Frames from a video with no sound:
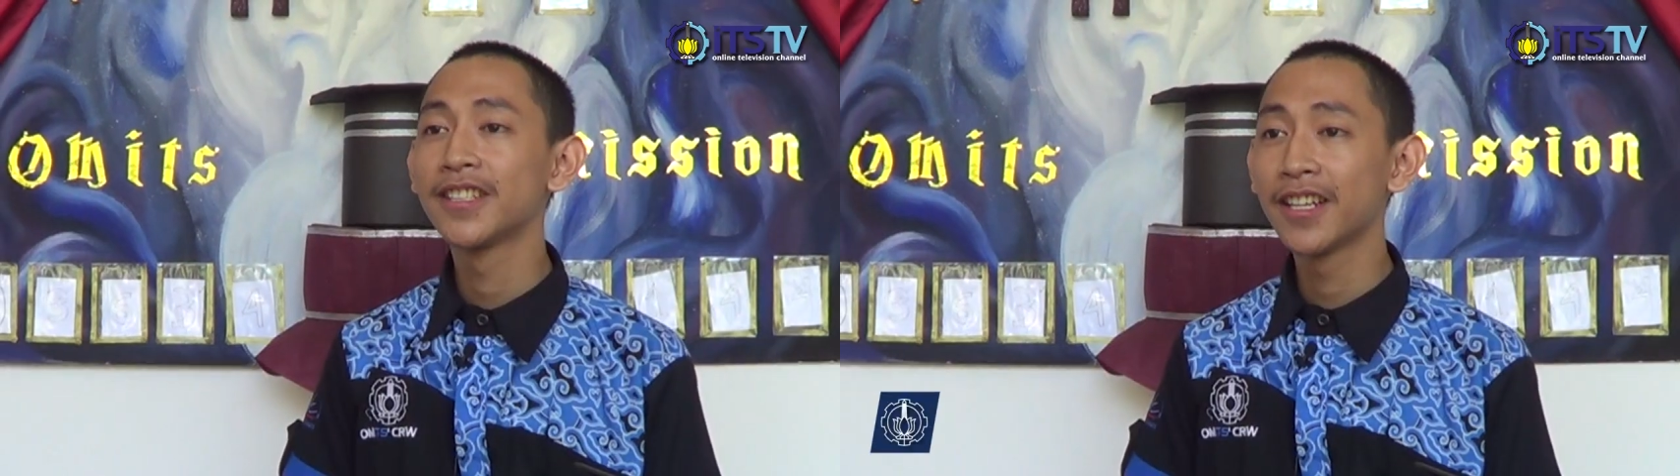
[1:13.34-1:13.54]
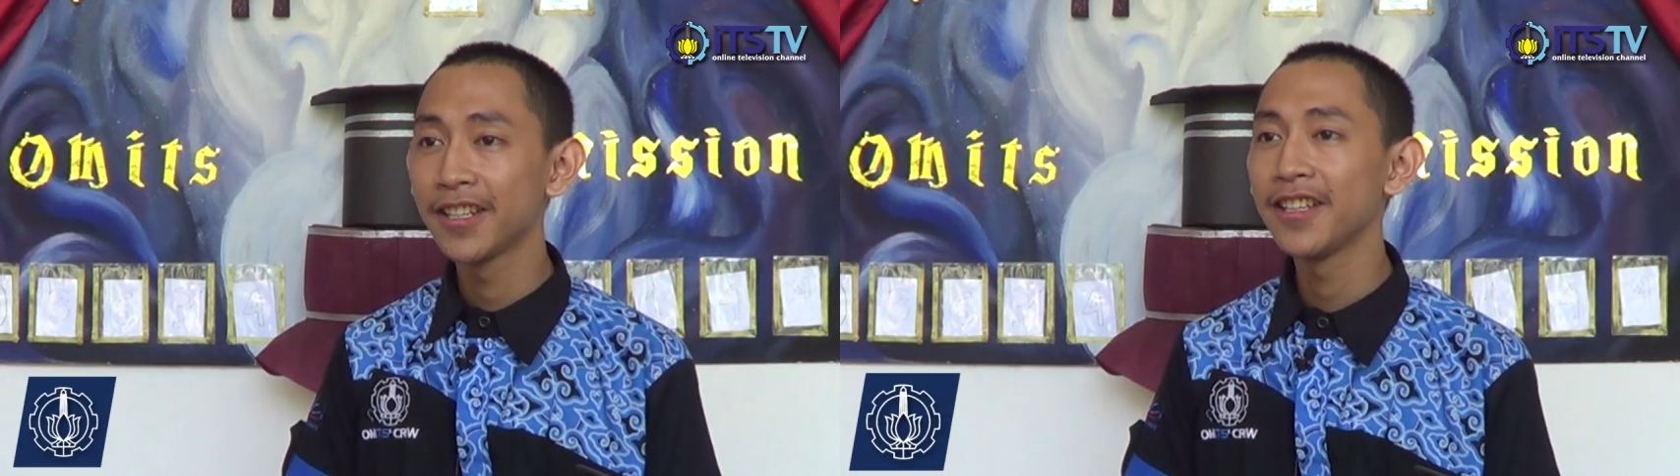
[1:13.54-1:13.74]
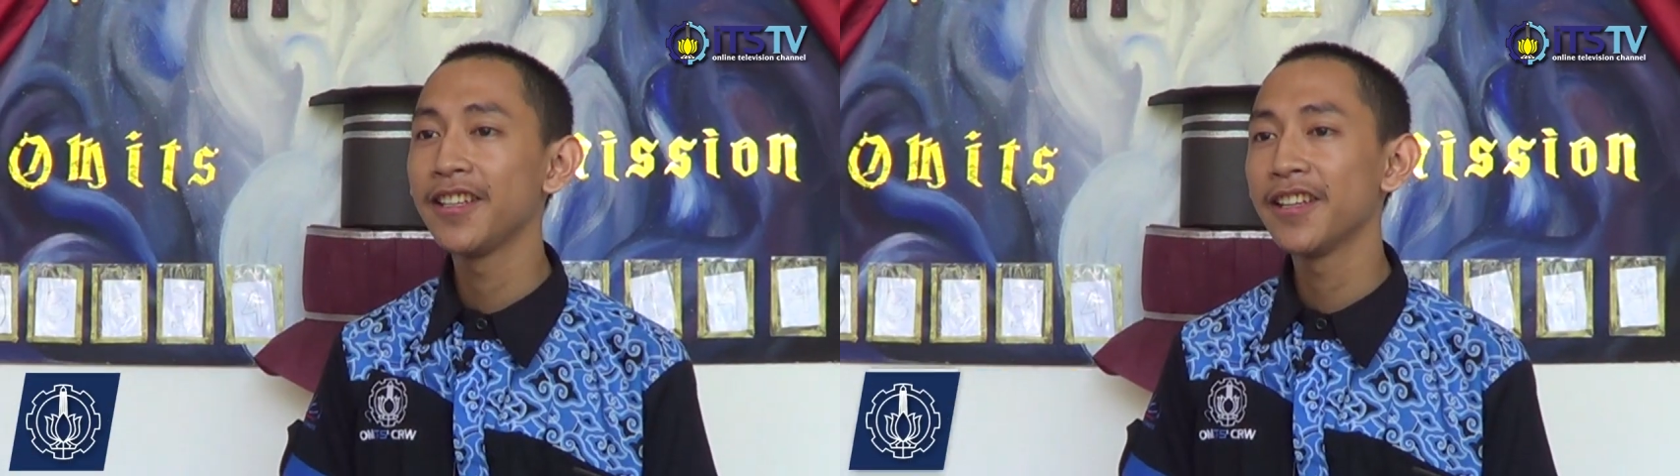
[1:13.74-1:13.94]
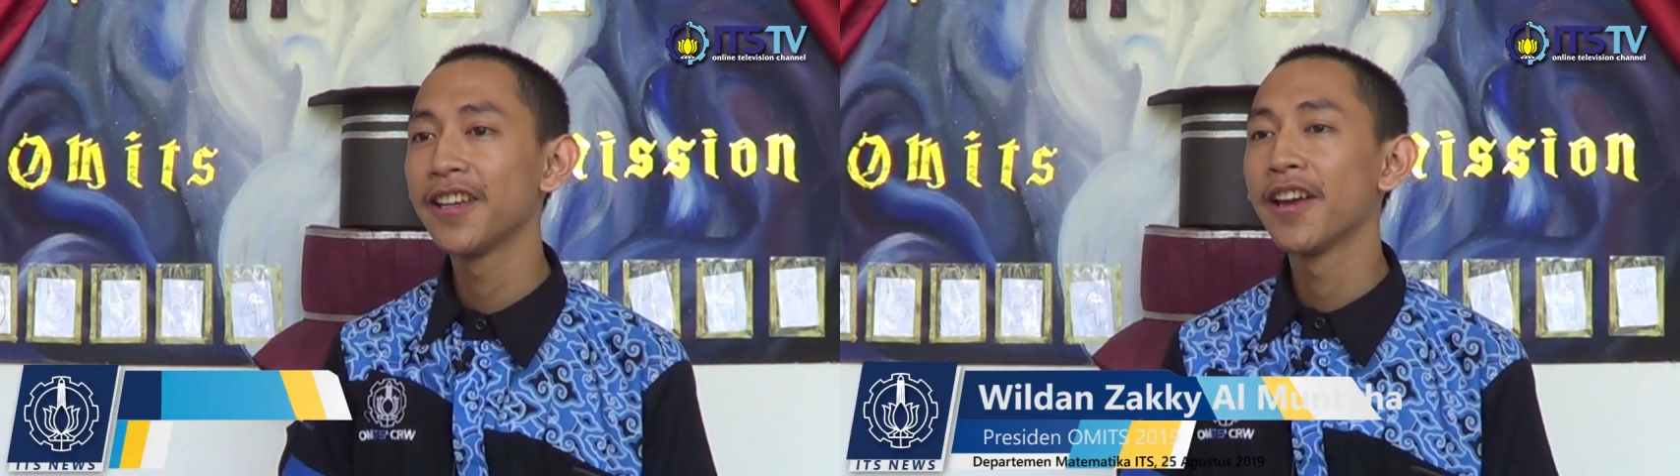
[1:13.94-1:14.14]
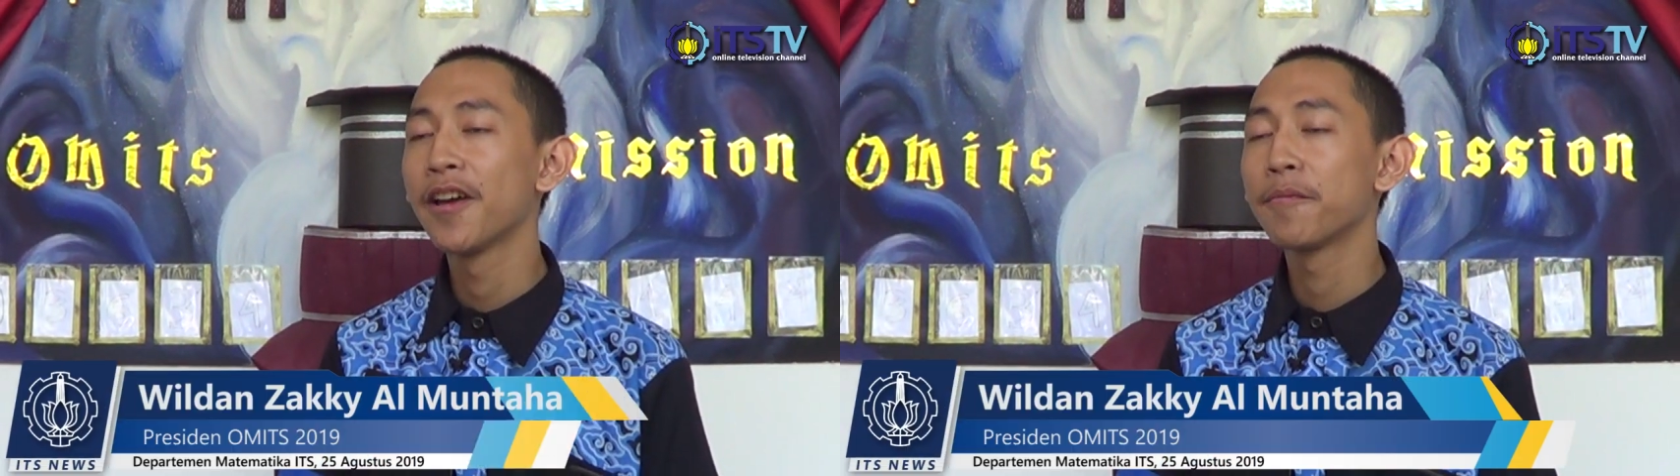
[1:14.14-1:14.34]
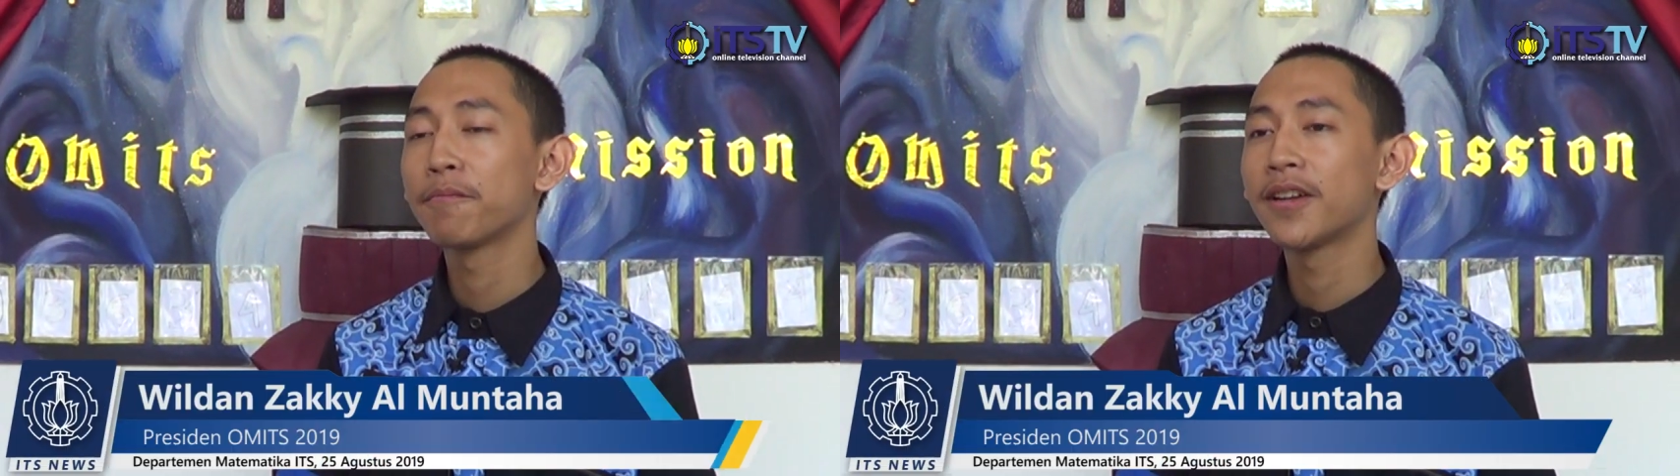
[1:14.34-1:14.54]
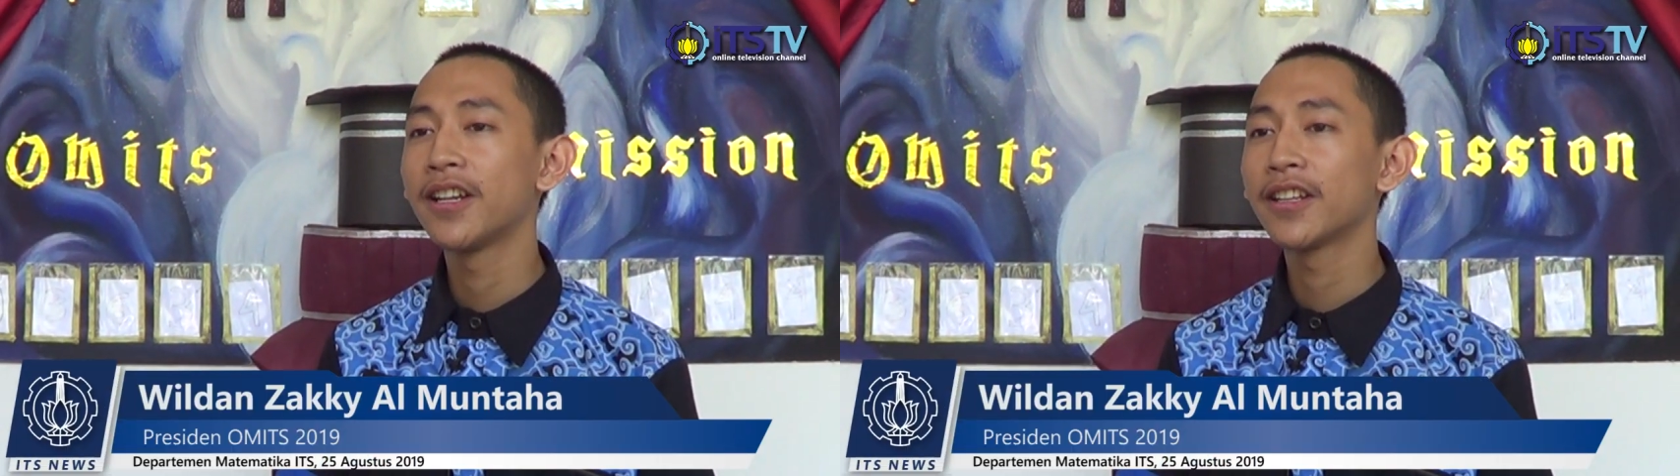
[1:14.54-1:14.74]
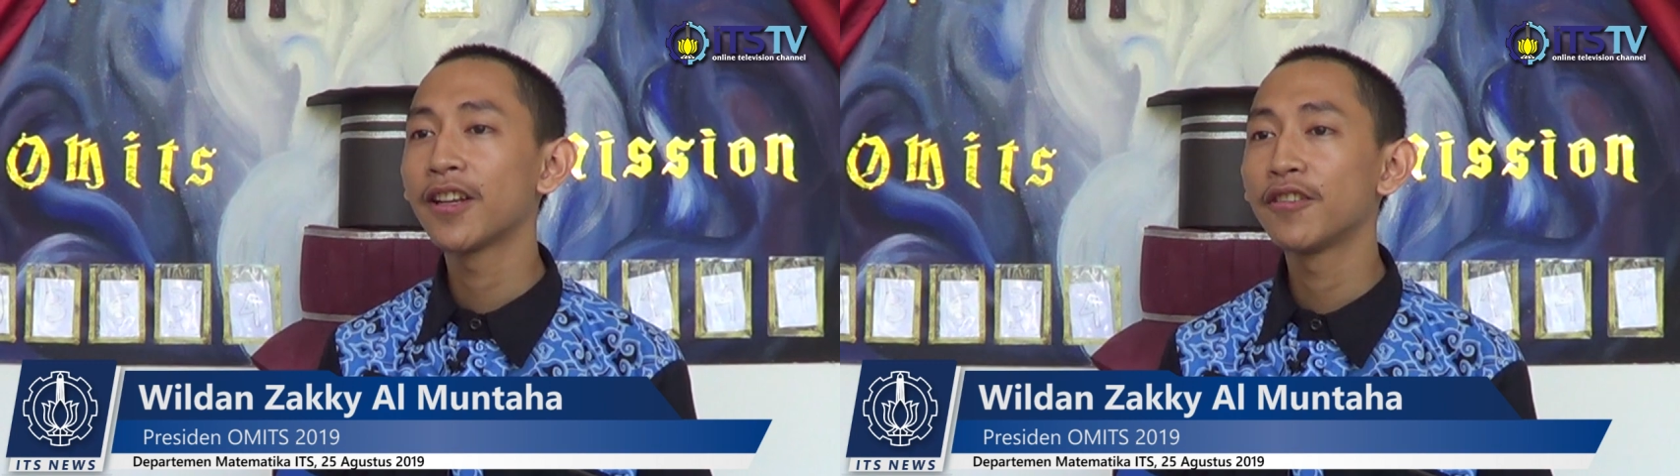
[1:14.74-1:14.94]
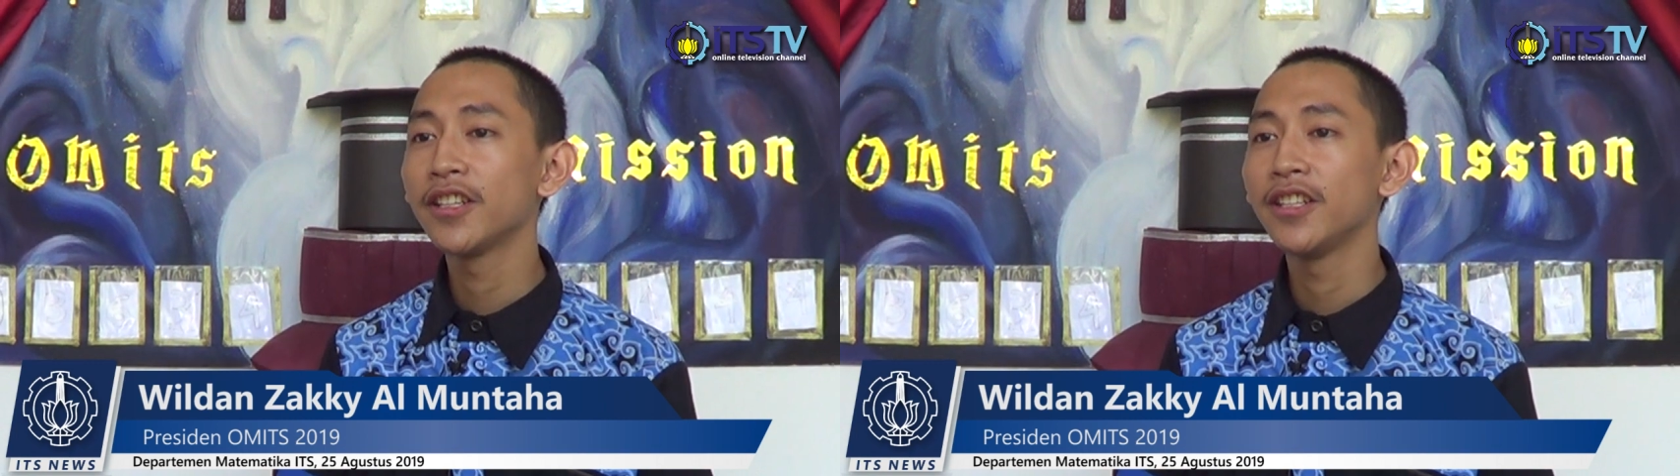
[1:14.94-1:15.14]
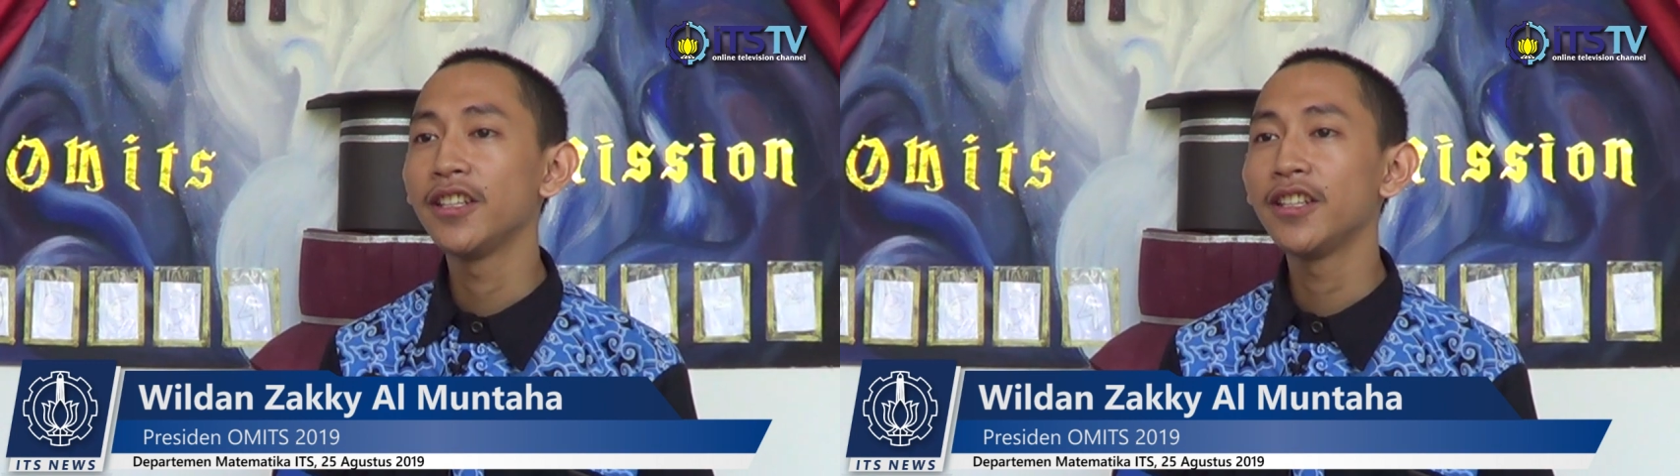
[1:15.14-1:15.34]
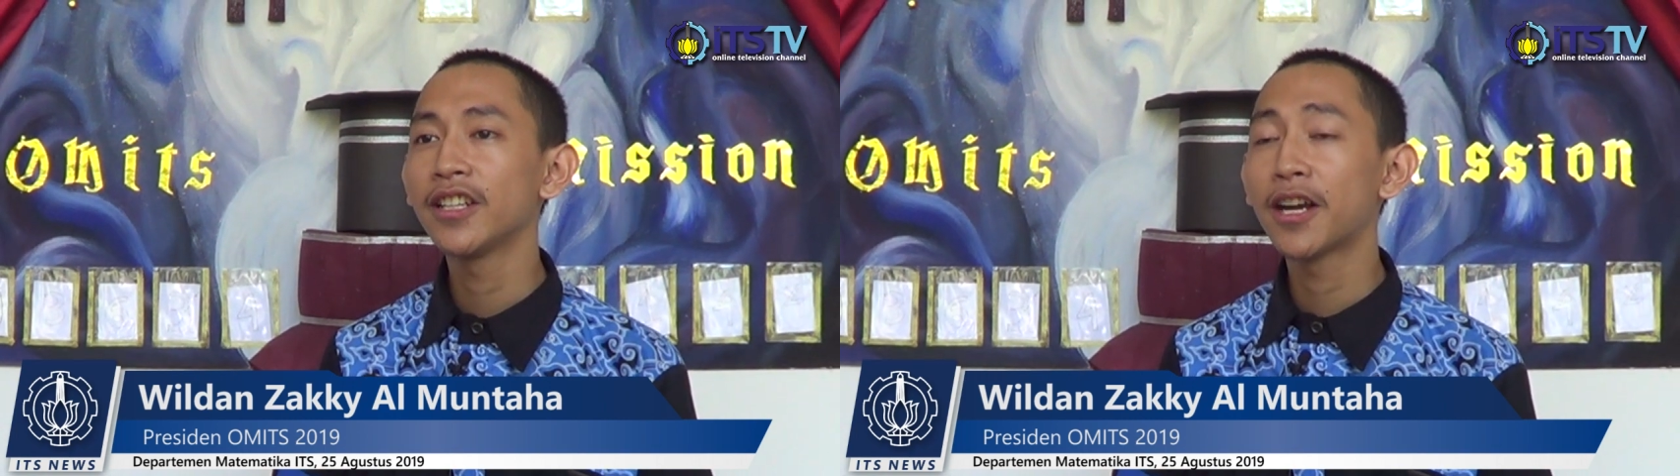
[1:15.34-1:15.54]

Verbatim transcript: Jadi, pada tahun ini